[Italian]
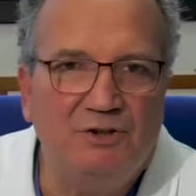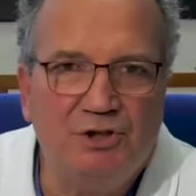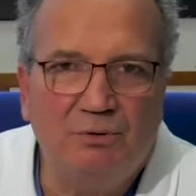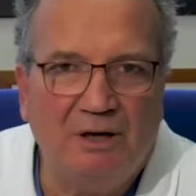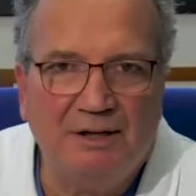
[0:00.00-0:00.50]

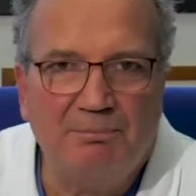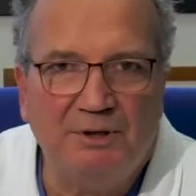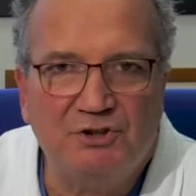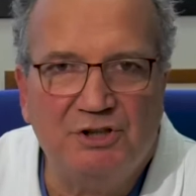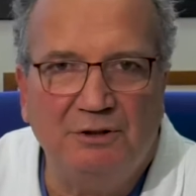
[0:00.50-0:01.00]

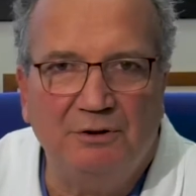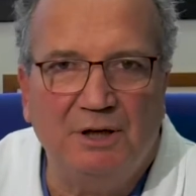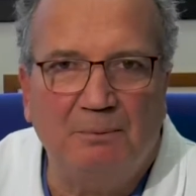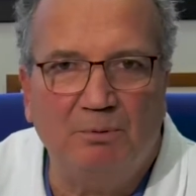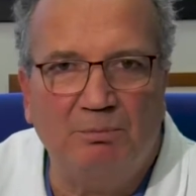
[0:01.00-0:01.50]
50%
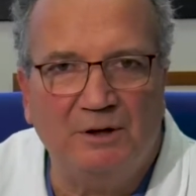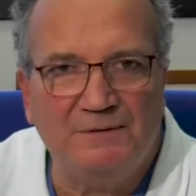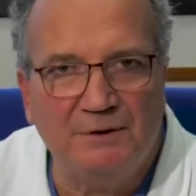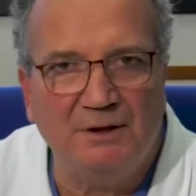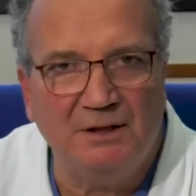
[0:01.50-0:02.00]
della
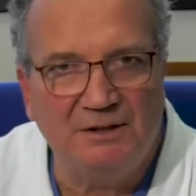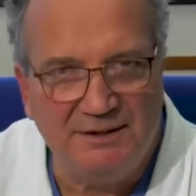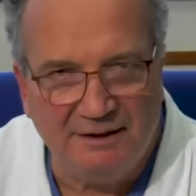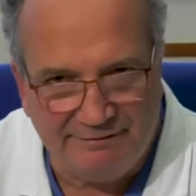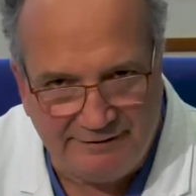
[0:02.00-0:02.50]
popolazione ne
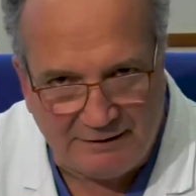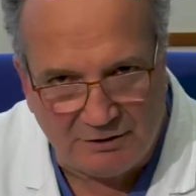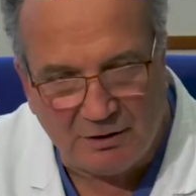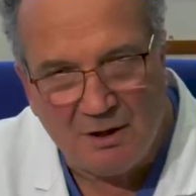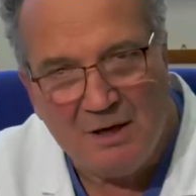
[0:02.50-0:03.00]
sia affetto